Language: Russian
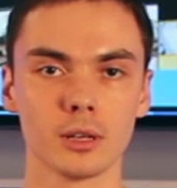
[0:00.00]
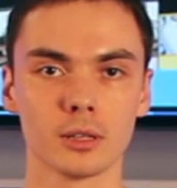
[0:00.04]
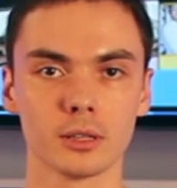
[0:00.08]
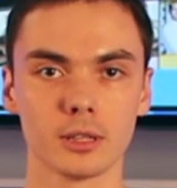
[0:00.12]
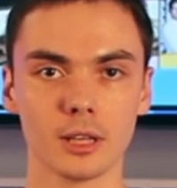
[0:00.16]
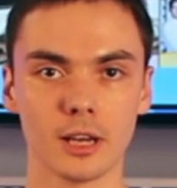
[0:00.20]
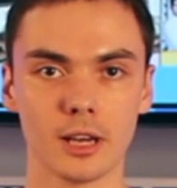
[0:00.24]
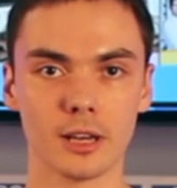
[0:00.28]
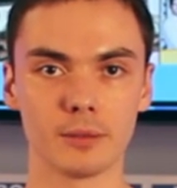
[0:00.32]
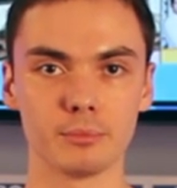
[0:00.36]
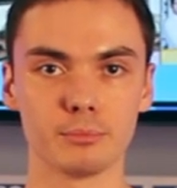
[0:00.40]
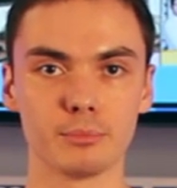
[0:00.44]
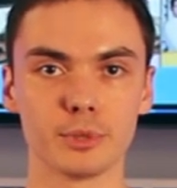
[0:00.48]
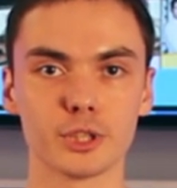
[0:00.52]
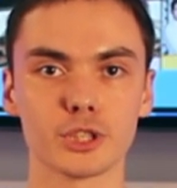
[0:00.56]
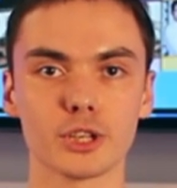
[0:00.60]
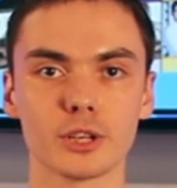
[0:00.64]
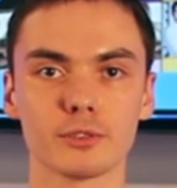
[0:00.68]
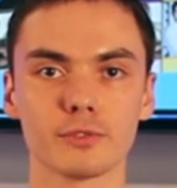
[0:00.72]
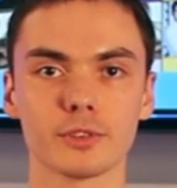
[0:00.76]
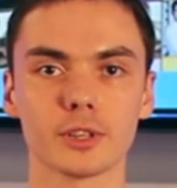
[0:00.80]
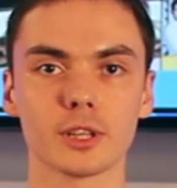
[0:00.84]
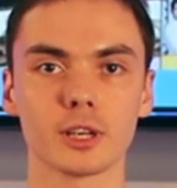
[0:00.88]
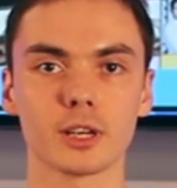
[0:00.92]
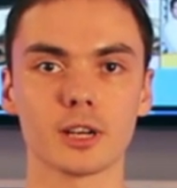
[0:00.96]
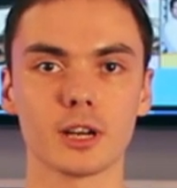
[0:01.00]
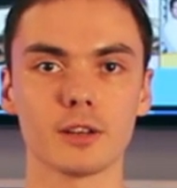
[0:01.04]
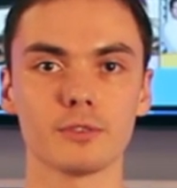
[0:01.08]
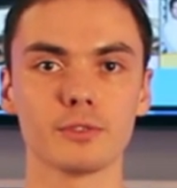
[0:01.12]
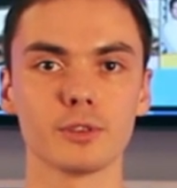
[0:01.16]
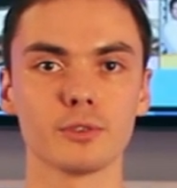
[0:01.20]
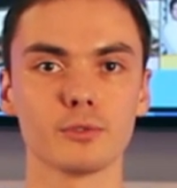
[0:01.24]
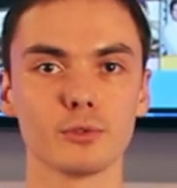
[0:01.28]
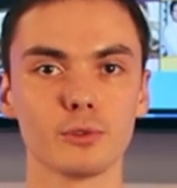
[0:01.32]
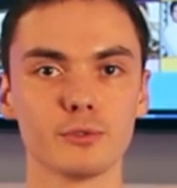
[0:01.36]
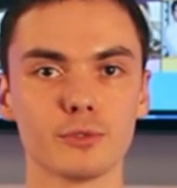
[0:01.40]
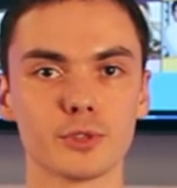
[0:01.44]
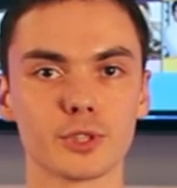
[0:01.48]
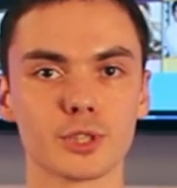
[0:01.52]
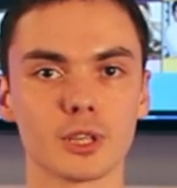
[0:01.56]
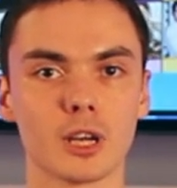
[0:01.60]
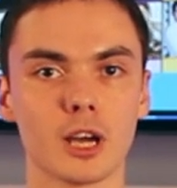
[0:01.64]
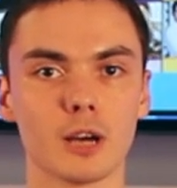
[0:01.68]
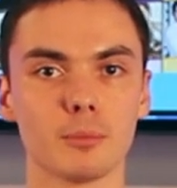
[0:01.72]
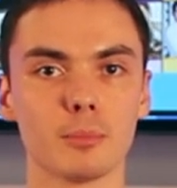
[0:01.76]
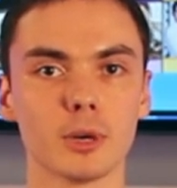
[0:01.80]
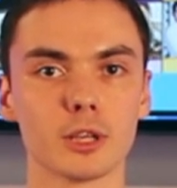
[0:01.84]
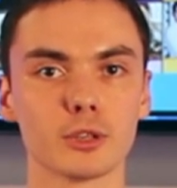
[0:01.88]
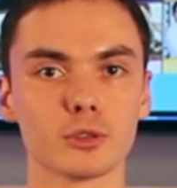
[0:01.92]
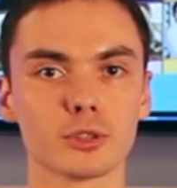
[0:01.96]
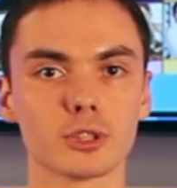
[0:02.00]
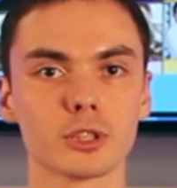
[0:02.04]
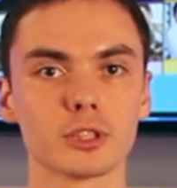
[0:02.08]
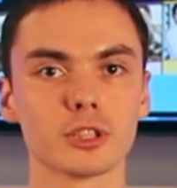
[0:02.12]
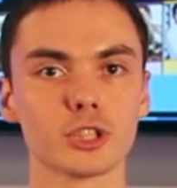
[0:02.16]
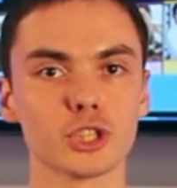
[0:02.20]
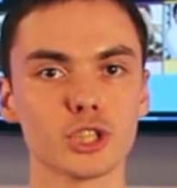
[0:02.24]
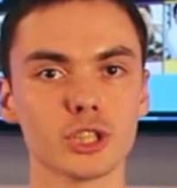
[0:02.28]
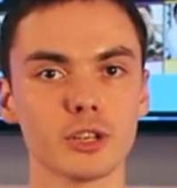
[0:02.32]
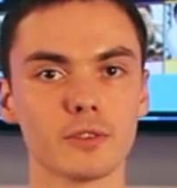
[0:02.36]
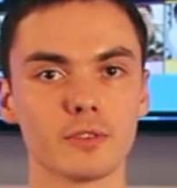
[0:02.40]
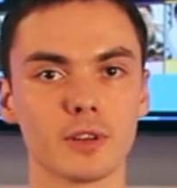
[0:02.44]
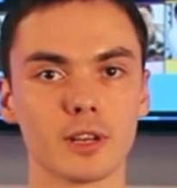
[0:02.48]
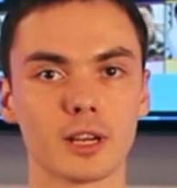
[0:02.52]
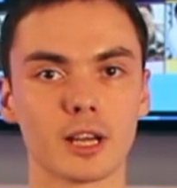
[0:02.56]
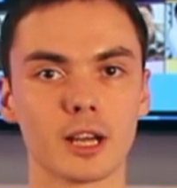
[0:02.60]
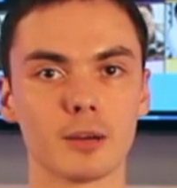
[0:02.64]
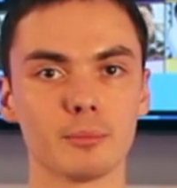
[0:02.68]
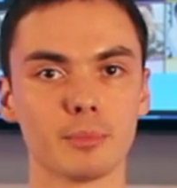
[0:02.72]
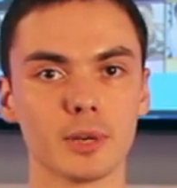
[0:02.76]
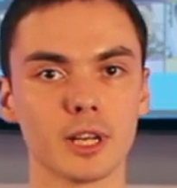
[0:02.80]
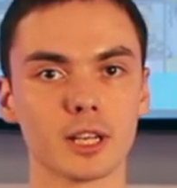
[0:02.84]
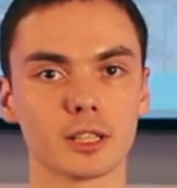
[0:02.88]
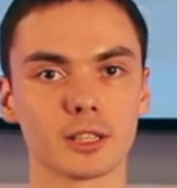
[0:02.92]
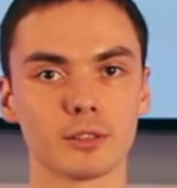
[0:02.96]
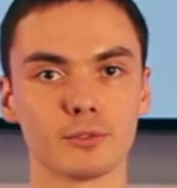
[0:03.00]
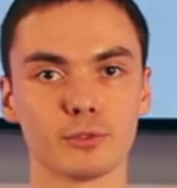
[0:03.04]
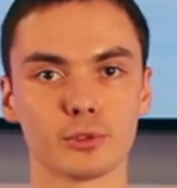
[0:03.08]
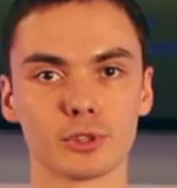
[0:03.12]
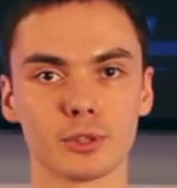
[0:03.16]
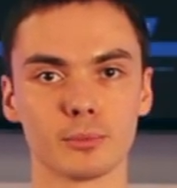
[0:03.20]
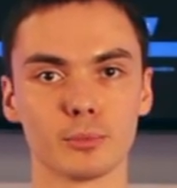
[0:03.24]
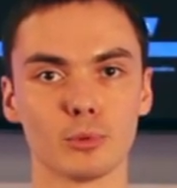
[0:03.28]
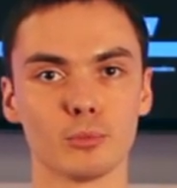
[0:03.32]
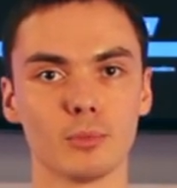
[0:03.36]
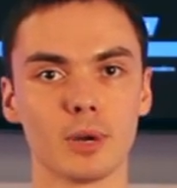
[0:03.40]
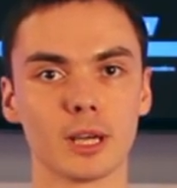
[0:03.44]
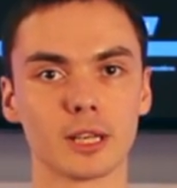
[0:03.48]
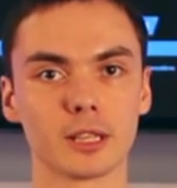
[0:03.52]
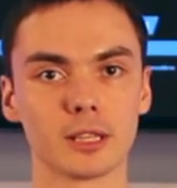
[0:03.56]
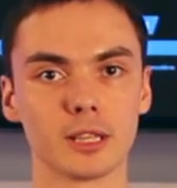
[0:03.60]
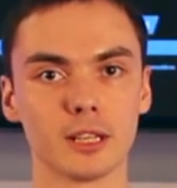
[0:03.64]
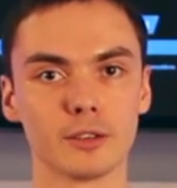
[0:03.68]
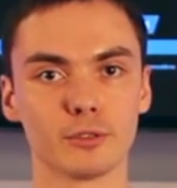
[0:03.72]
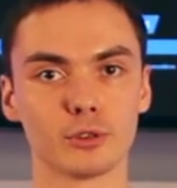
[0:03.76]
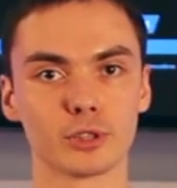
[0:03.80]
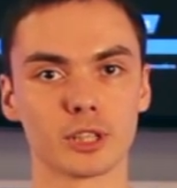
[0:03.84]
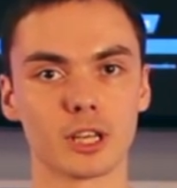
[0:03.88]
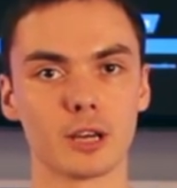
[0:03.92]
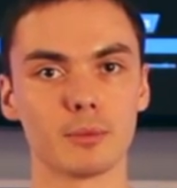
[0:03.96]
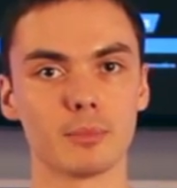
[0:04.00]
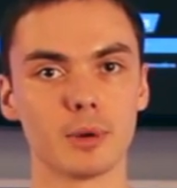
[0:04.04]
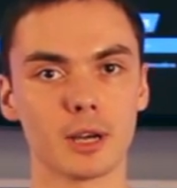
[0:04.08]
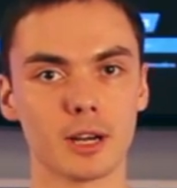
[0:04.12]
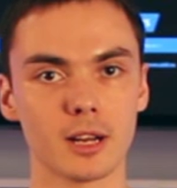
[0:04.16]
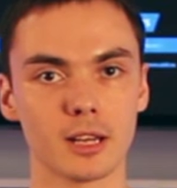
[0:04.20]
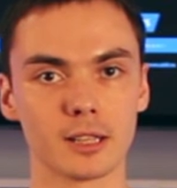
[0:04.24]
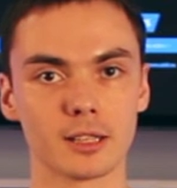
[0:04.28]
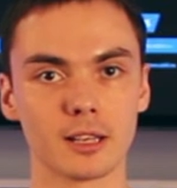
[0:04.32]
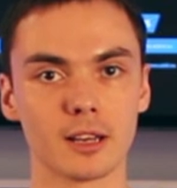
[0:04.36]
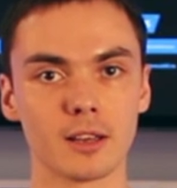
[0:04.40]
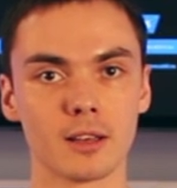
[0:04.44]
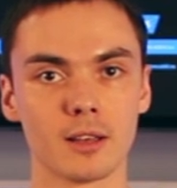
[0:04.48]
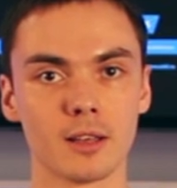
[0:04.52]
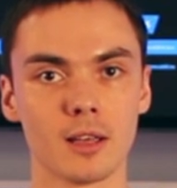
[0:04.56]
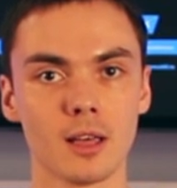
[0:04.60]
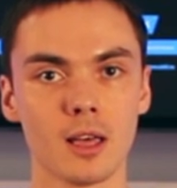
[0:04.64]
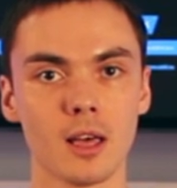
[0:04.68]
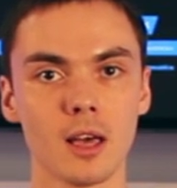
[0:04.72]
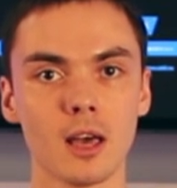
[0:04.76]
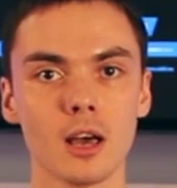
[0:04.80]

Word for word: Да, печать фотографий в офисе обойдется дешевле комплекта фотобумаги для фотоаппарата,